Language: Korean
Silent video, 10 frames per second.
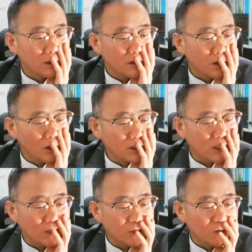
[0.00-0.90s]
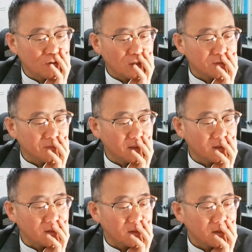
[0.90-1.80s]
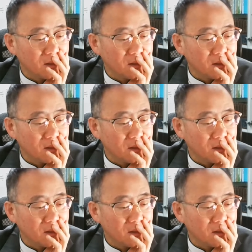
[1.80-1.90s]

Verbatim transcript: 성실하시기도 하지만은,